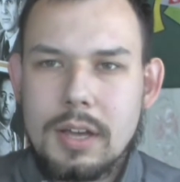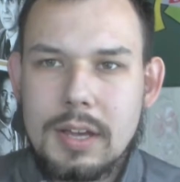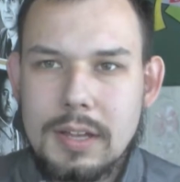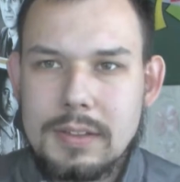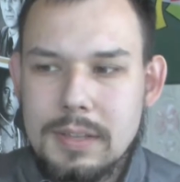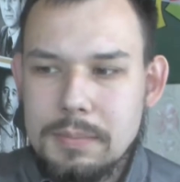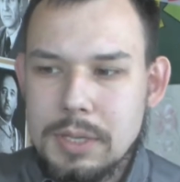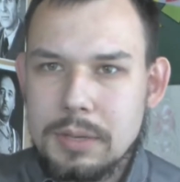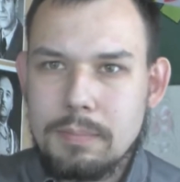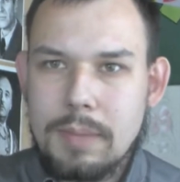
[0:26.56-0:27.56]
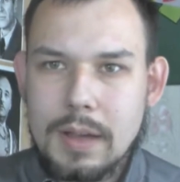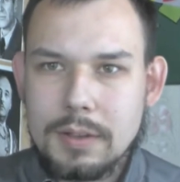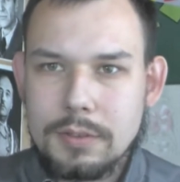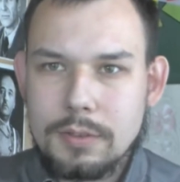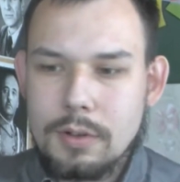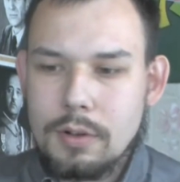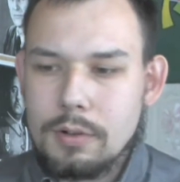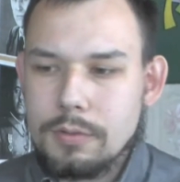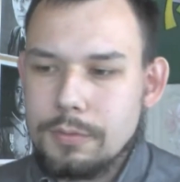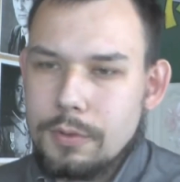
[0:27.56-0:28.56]
krętymi
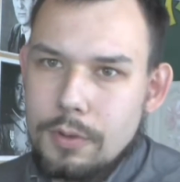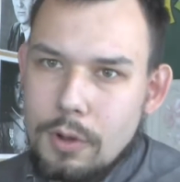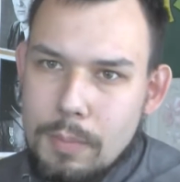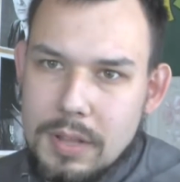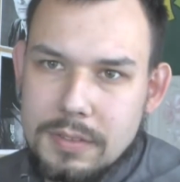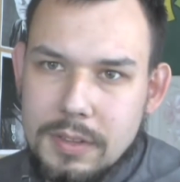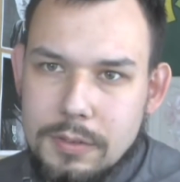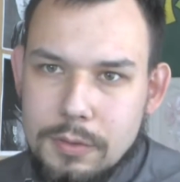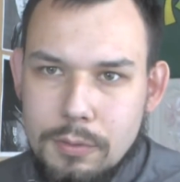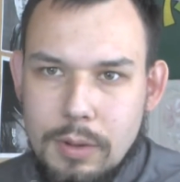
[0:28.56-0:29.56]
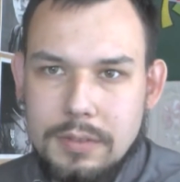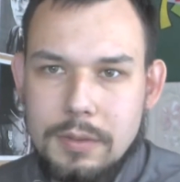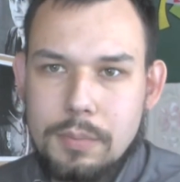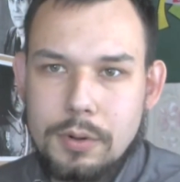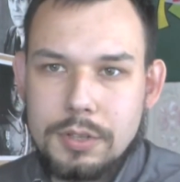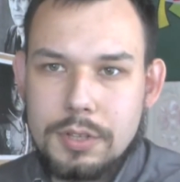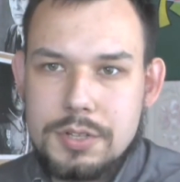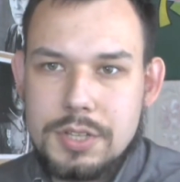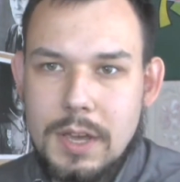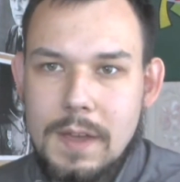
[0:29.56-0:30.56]
bardzo w obecnej sytuacji
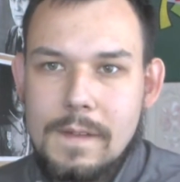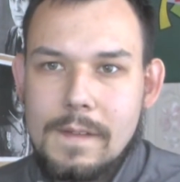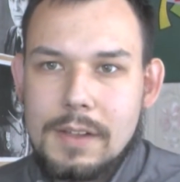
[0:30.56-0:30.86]
politycznej